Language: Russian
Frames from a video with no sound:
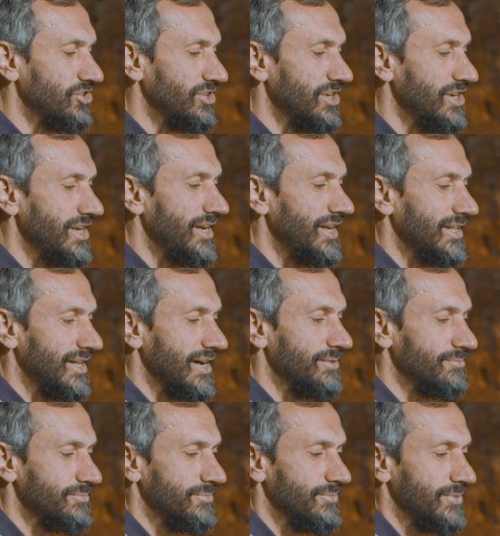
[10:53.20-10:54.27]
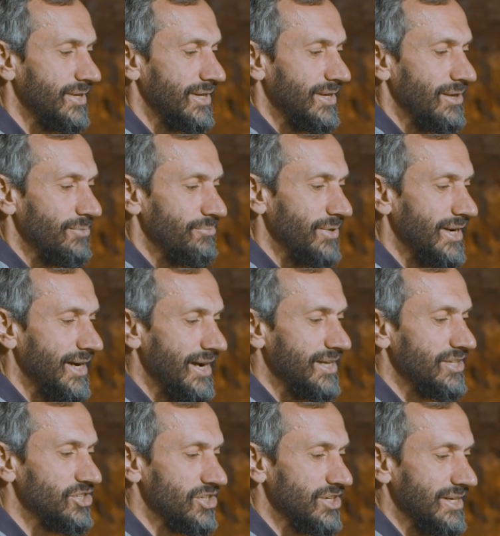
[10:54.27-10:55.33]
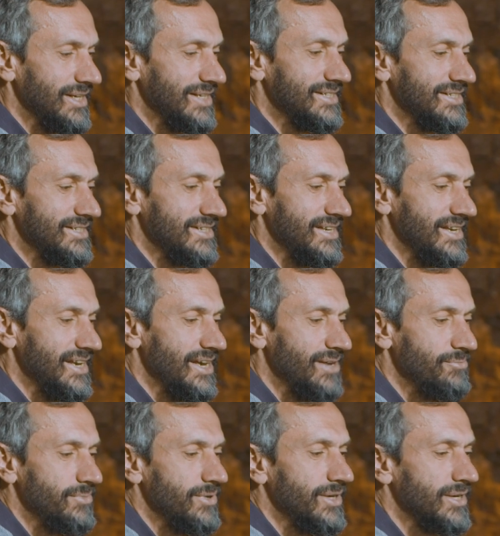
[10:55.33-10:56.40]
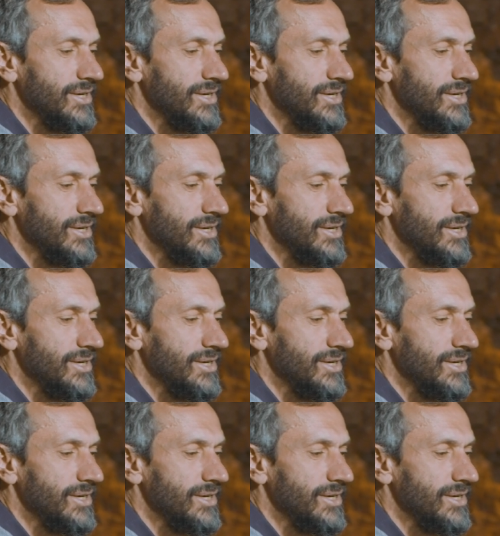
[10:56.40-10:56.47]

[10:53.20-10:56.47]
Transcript: 4, там, 5, 6, 7.